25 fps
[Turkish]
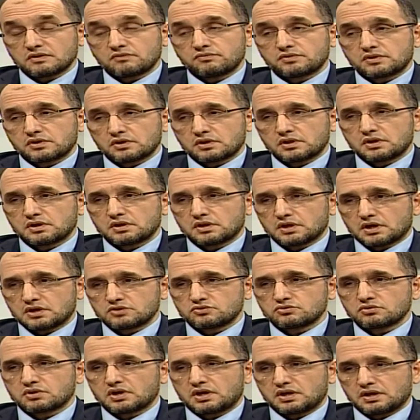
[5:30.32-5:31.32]
fıtıkları daha
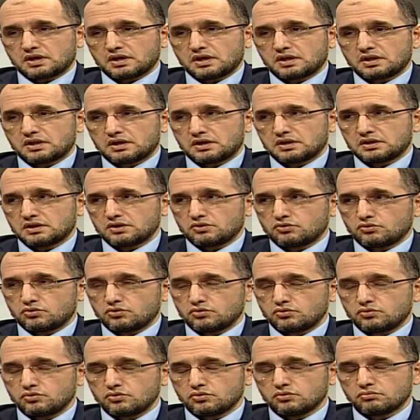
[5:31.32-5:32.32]
çok erkeklerde
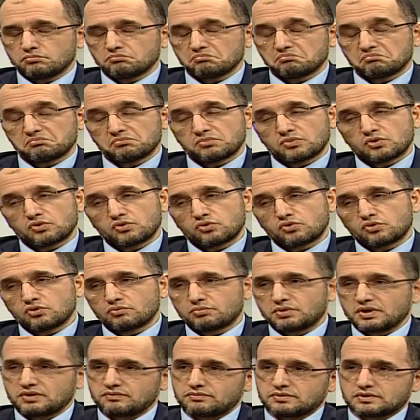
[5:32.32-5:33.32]
görünüyor.
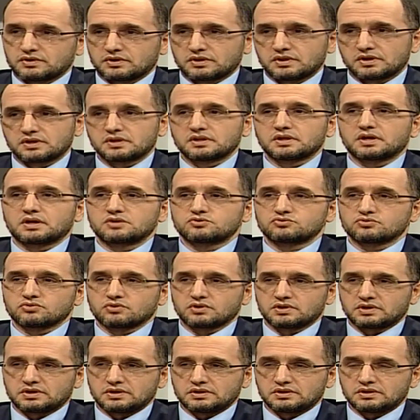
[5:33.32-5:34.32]
Göbek fıtıkları daha çok
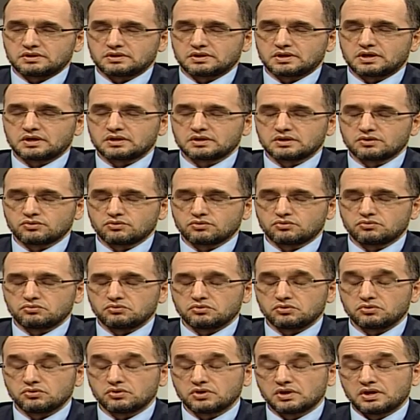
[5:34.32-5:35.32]
kadınlarda
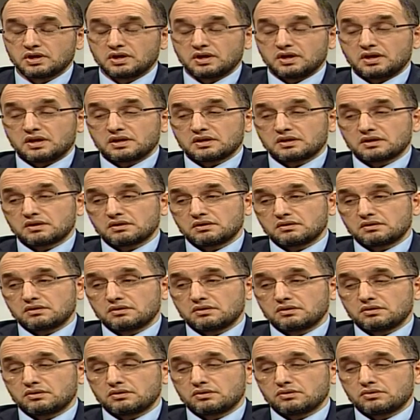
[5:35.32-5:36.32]
görünüyor.
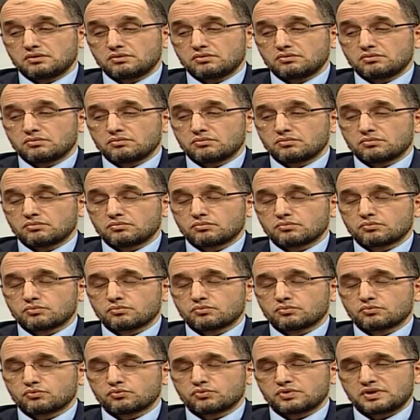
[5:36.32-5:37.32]
E,
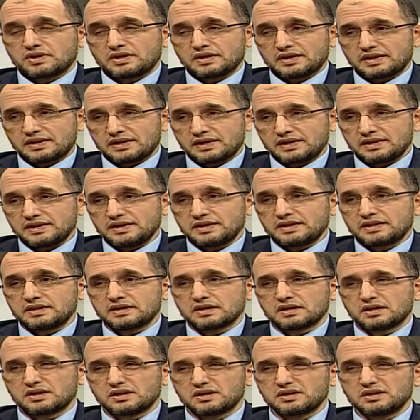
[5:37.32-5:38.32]
genellikle
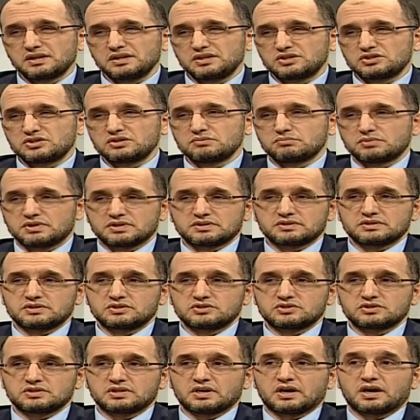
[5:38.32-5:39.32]
karın içi
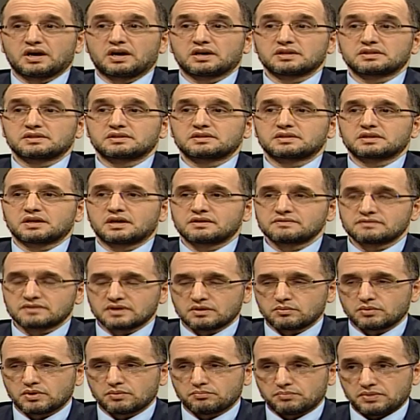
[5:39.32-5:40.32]
basıncını arttıran
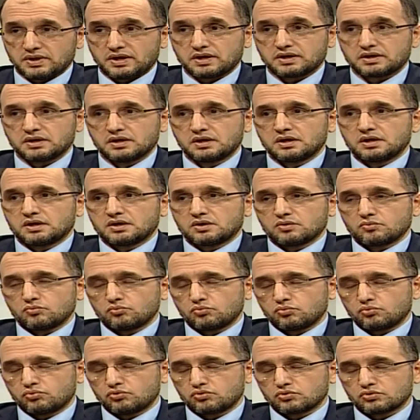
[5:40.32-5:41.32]
sebepler
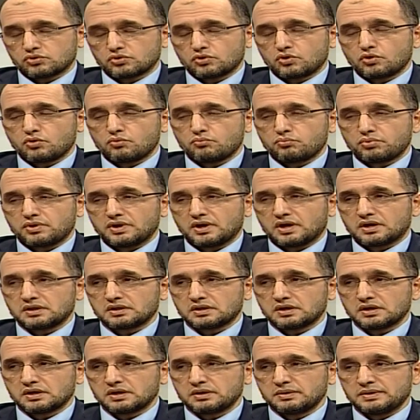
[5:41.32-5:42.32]
burada ön
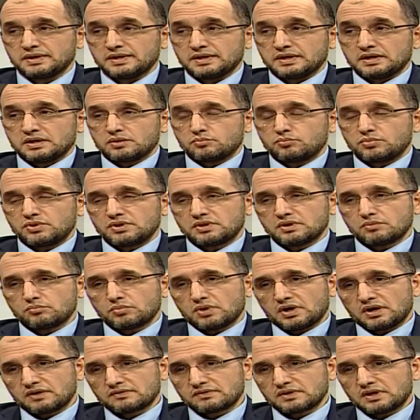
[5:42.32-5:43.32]
planda. Bir de
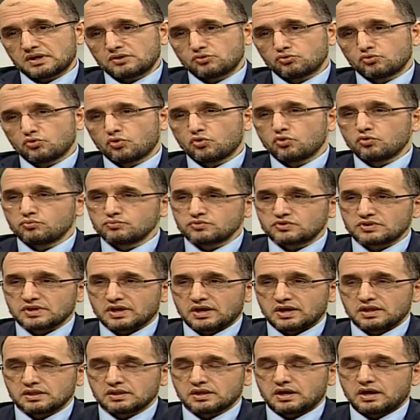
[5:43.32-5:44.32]
bazen
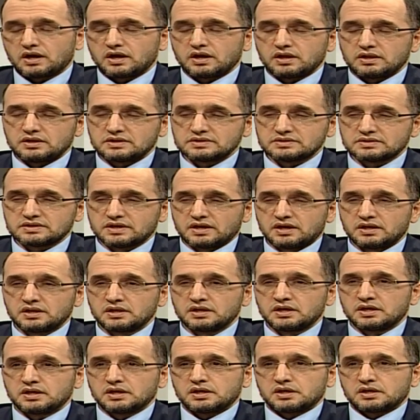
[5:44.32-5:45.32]
doğumsal, ailesel
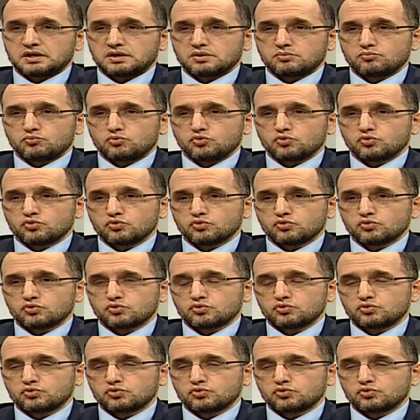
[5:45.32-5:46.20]
bu e,